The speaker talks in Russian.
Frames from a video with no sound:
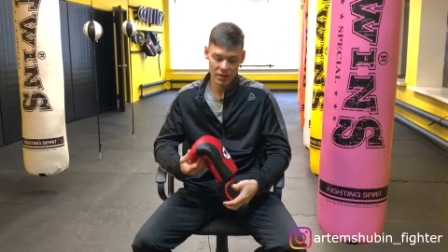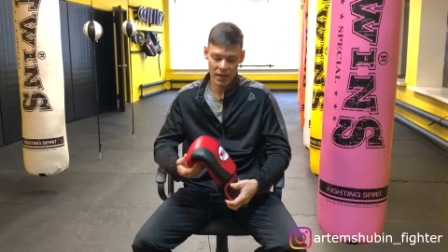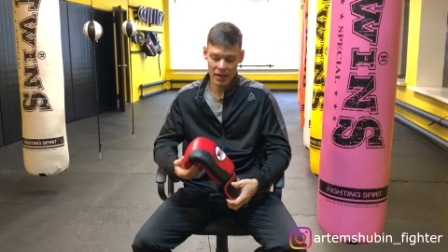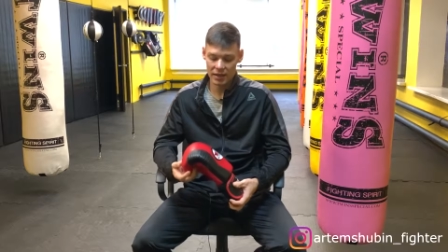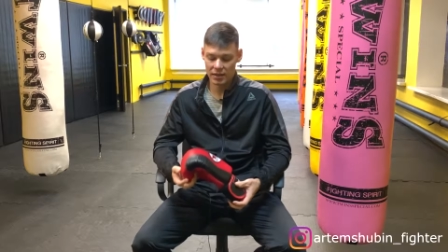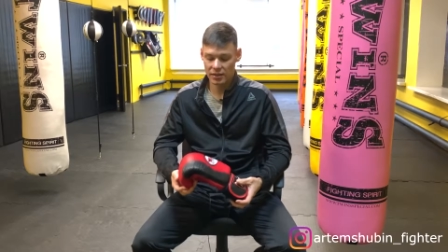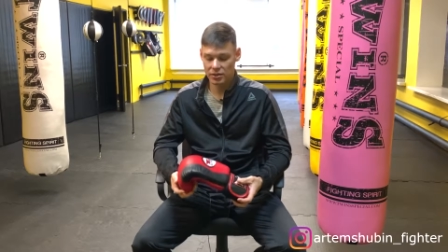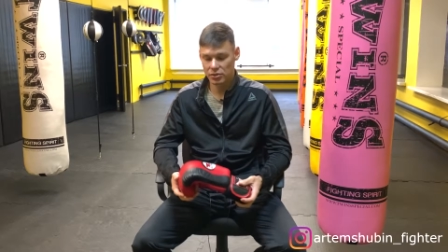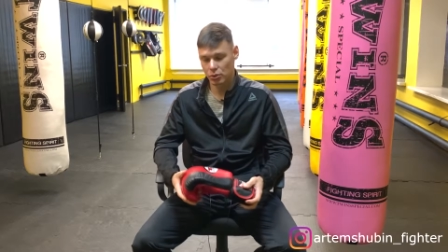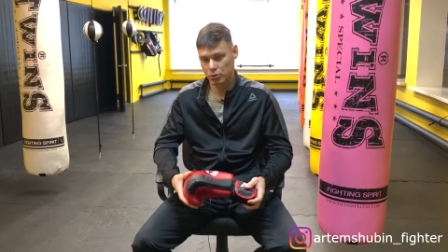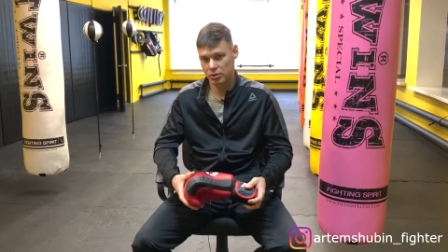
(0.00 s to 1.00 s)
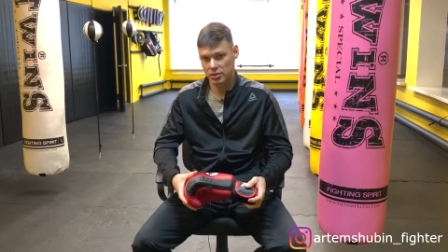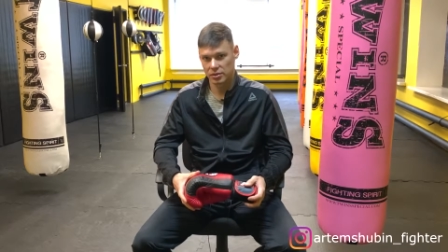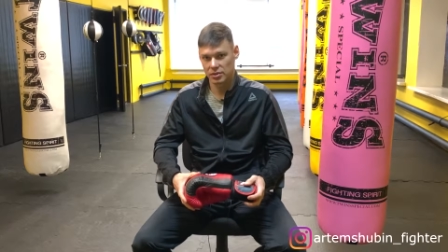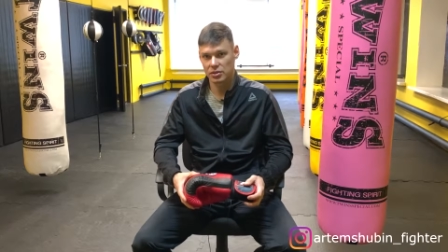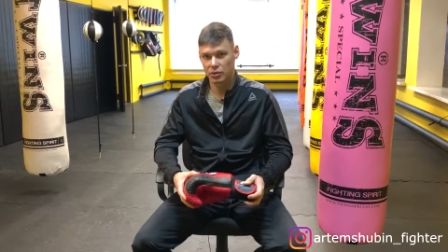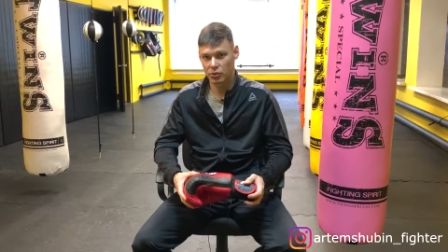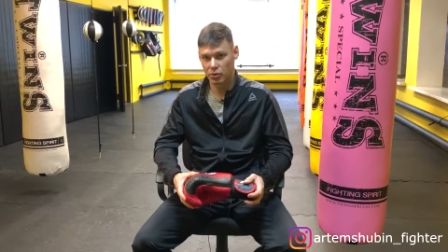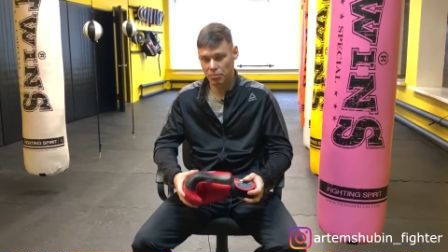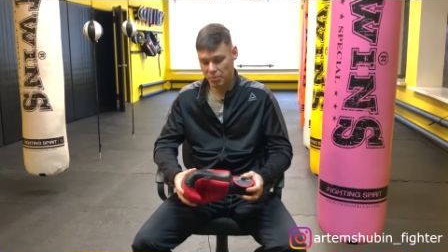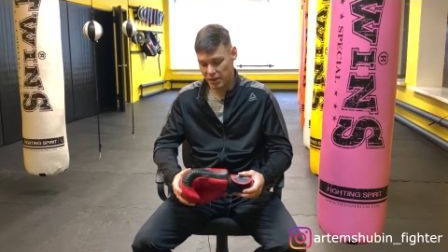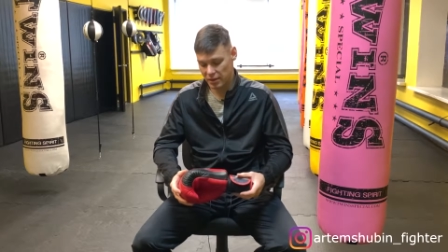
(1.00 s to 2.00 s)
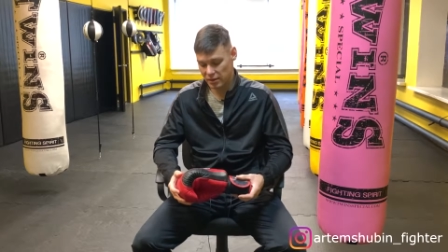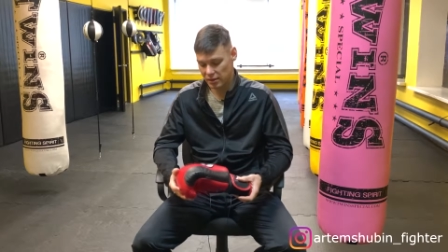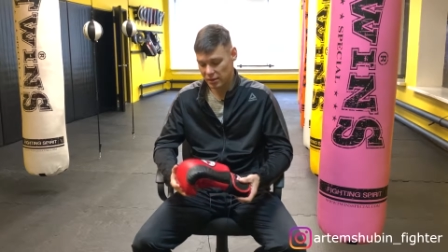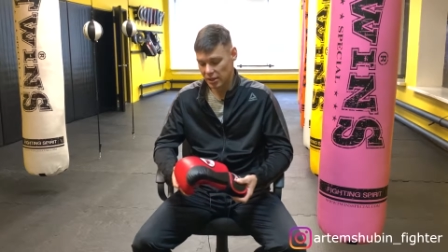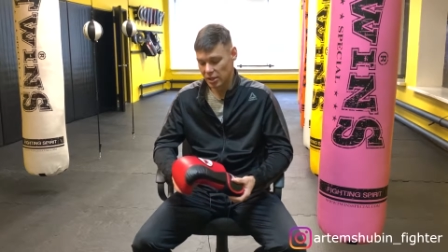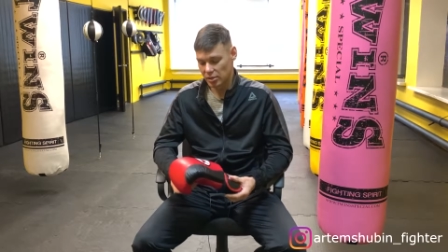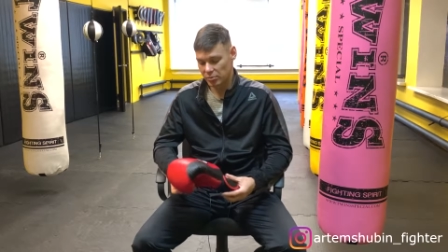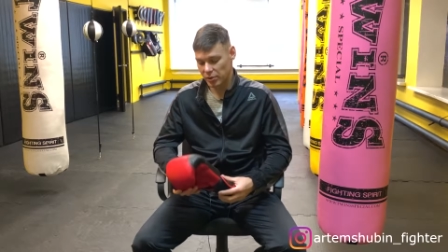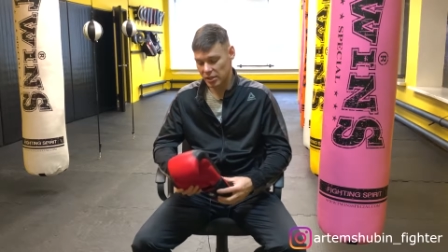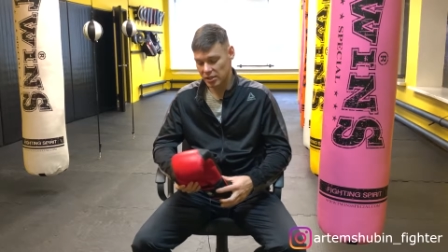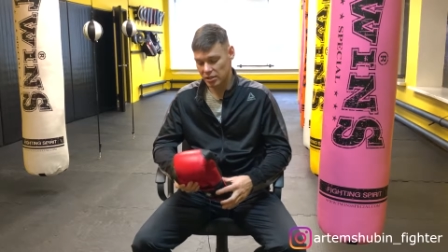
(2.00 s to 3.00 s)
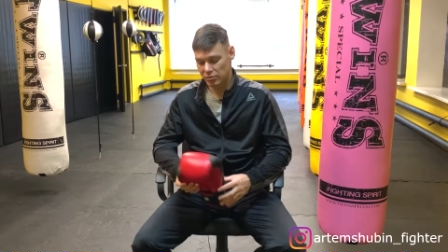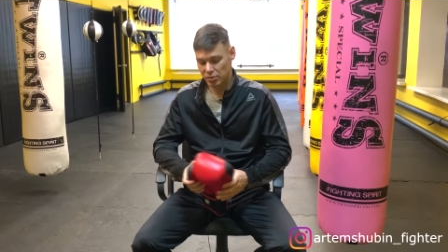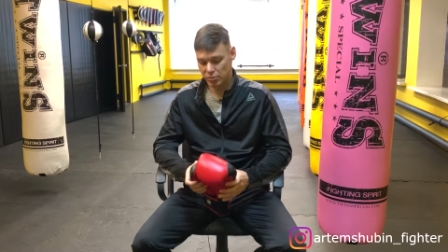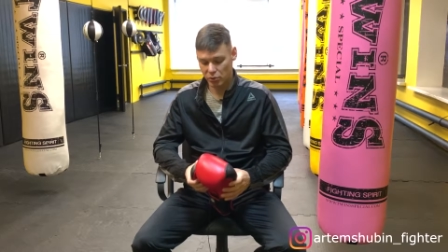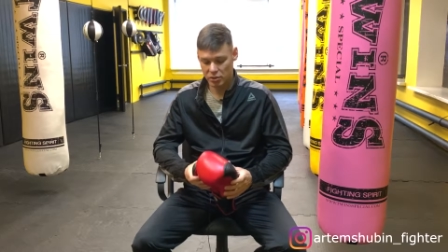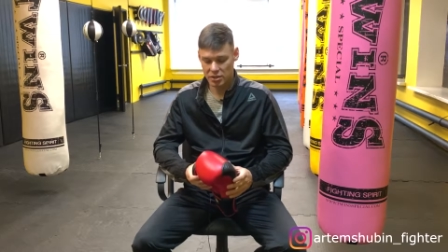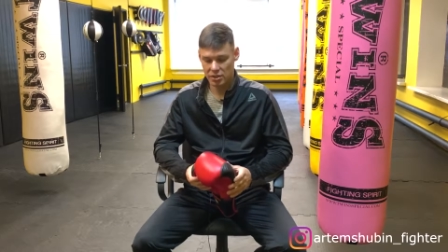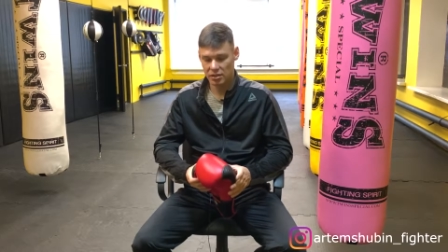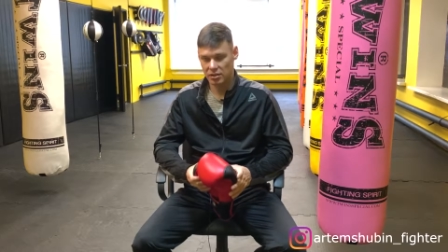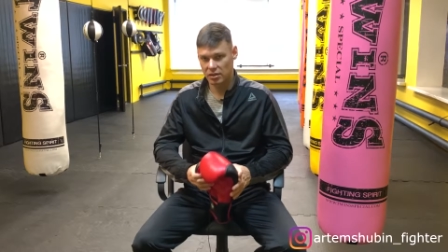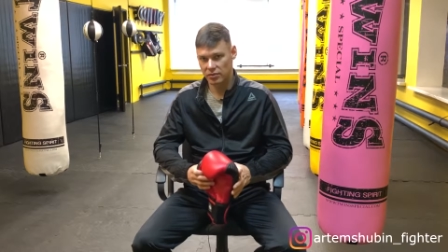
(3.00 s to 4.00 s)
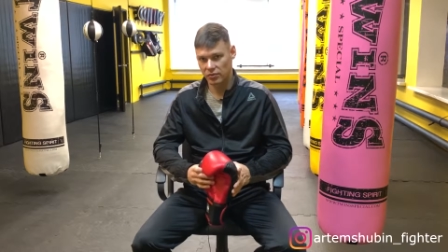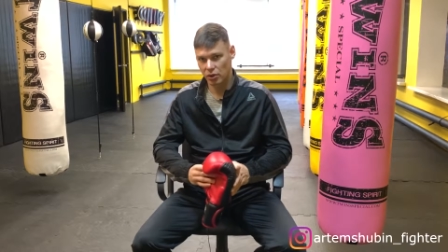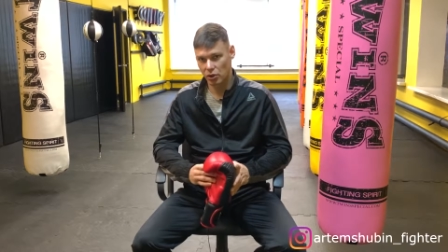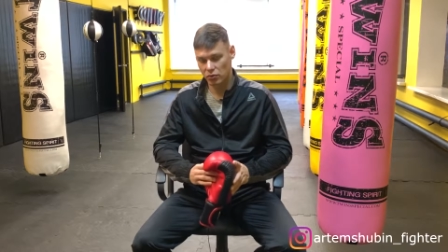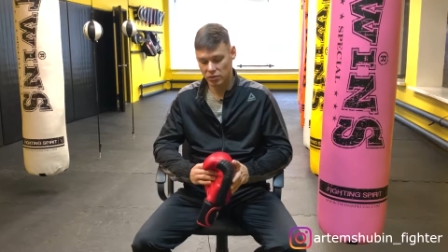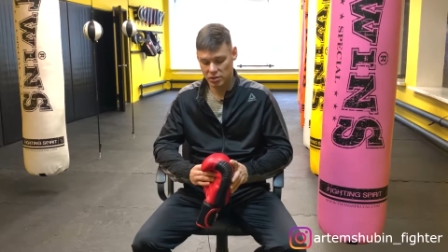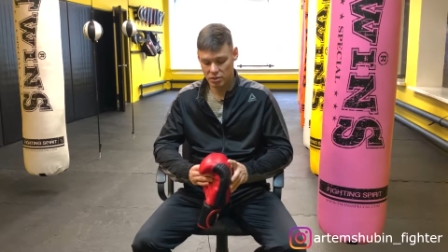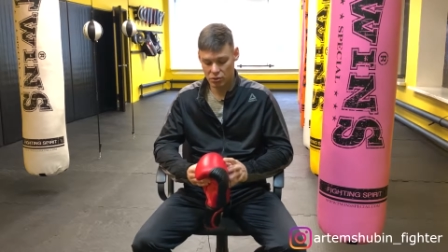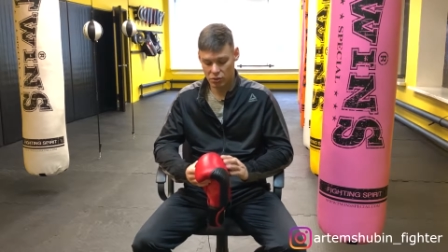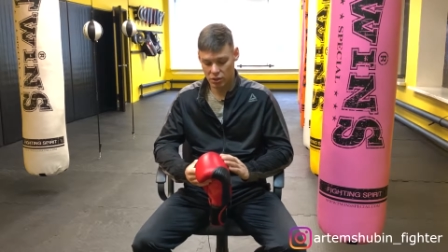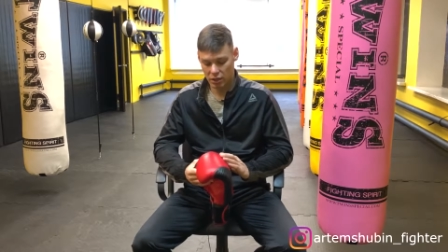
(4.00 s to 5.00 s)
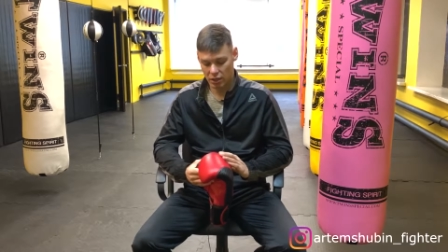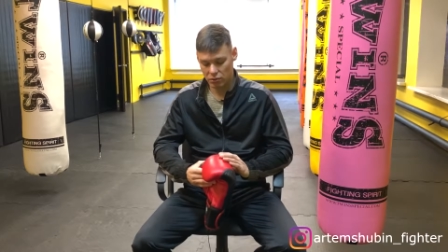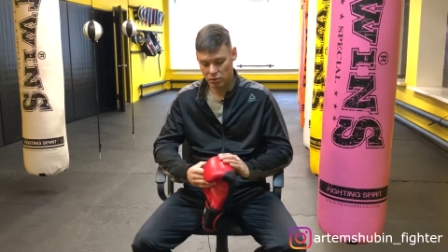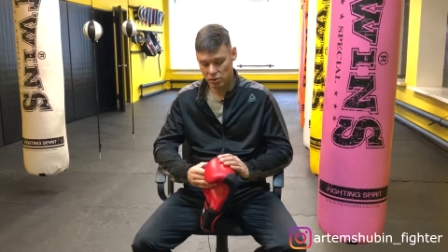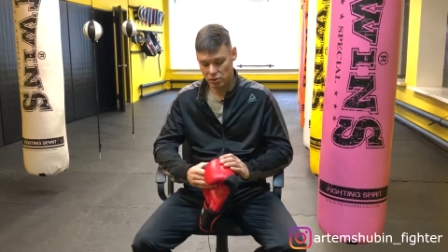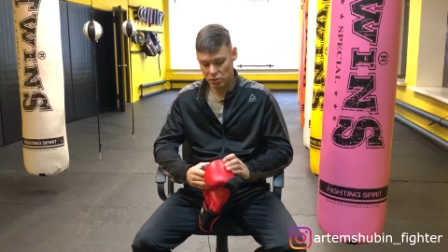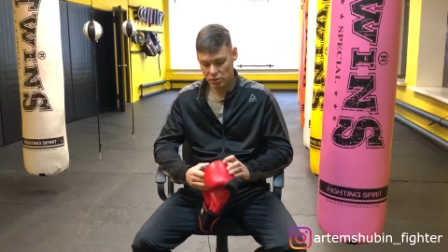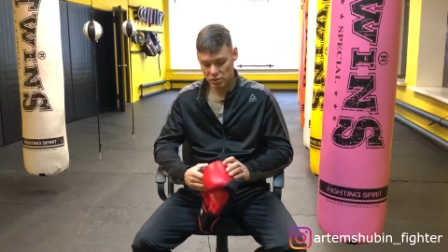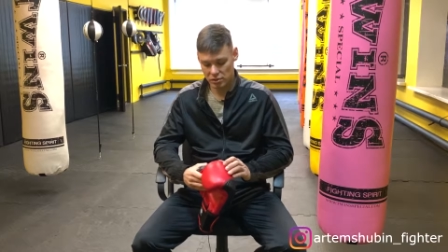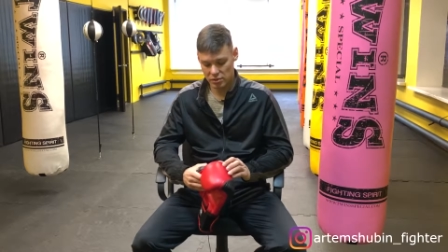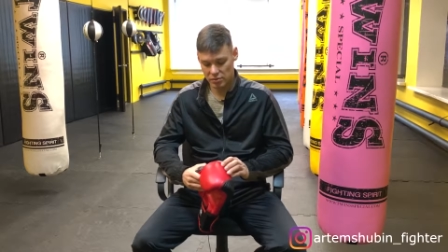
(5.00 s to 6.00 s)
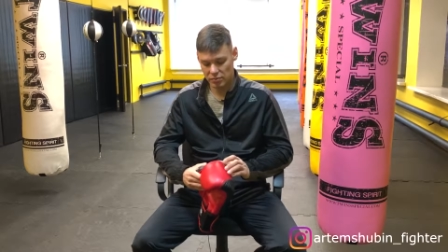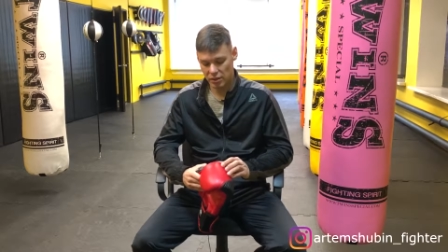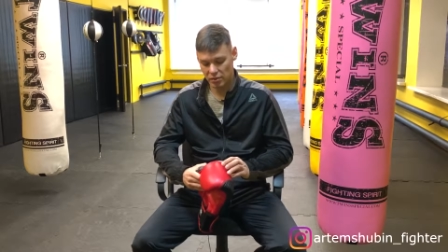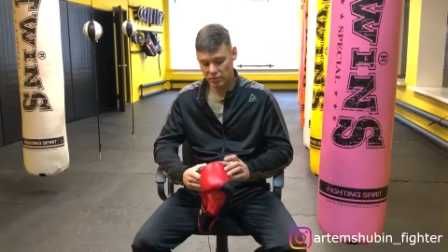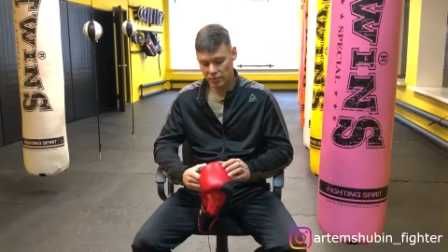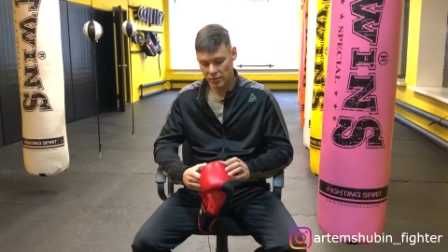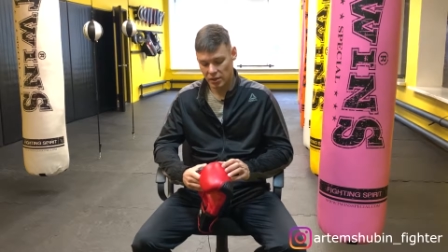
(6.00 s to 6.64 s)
Далее идет слой пены, при этом не просто ровный слой, а он идет на